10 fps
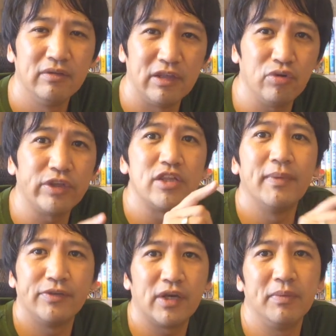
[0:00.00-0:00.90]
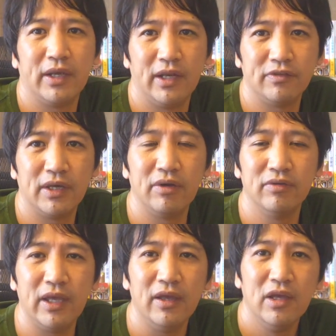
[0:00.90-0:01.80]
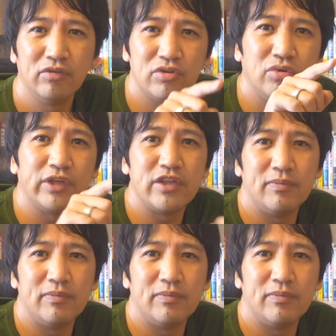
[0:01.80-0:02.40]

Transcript: 招待しますかみたいなやつがあるんでそれ招待